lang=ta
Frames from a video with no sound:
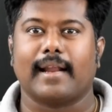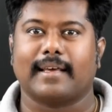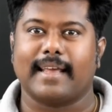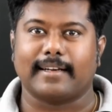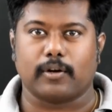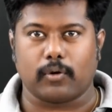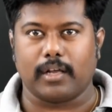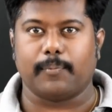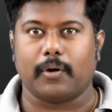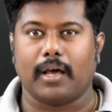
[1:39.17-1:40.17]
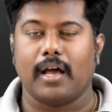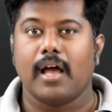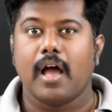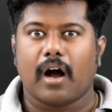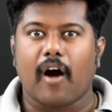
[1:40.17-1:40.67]
அந்த ஆர்க் ரியாக்டருக்குள்ளேயே போகலாம்
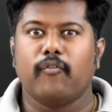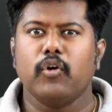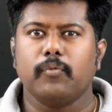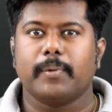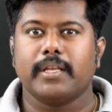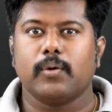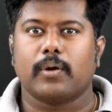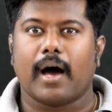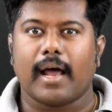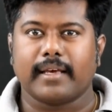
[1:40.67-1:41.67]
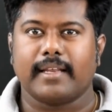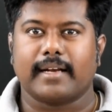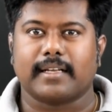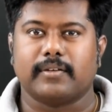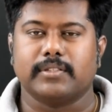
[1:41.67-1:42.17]
அவ்வளோ பெரிய ஒரு ஆர்க்
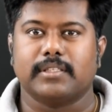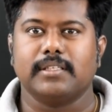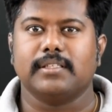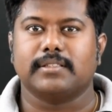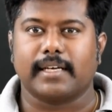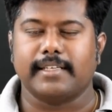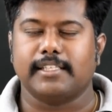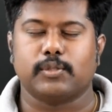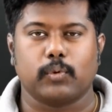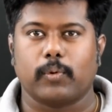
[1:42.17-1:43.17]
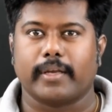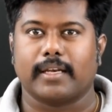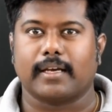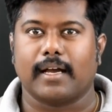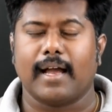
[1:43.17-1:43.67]
ரியாக்டரை வந்துட்டு சயின்டிஸ்ட்
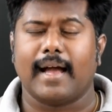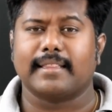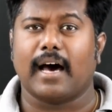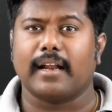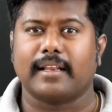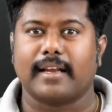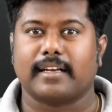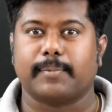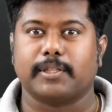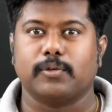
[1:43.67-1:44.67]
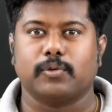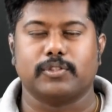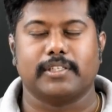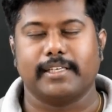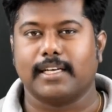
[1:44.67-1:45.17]
உருவாக்கியிருக்காங்க அந்த ஆர்க் ரியாக்டர் பற்றியும்
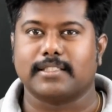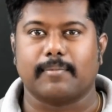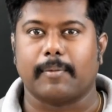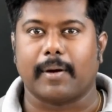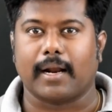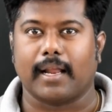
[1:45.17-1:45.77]
கொஞ்சம் டீட்டெயில்ஸ் நம்ம